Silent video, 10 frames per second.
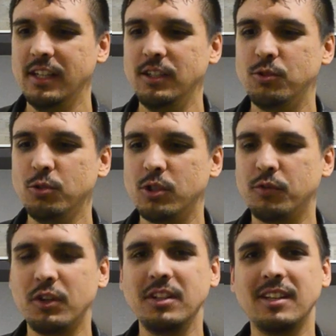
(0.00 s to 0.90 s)
Em tudo que
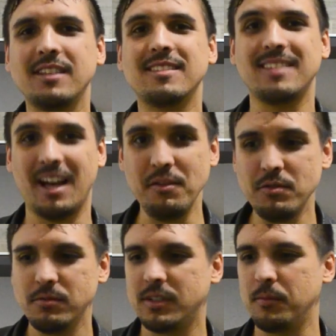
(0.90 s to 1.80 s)
for
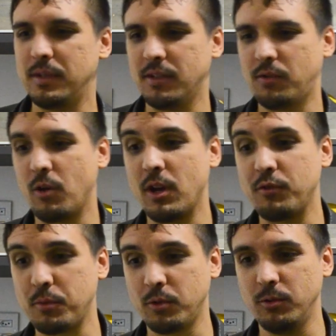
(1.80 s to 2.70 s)
indexável, também tá, agora
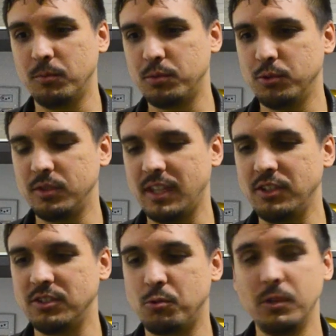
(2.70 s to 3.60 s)
foi para o
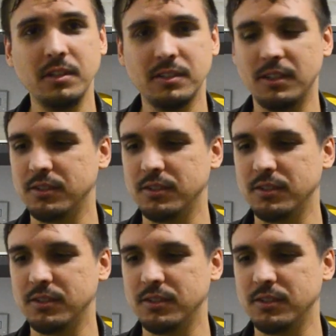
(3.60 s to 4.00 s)
stage 3, né?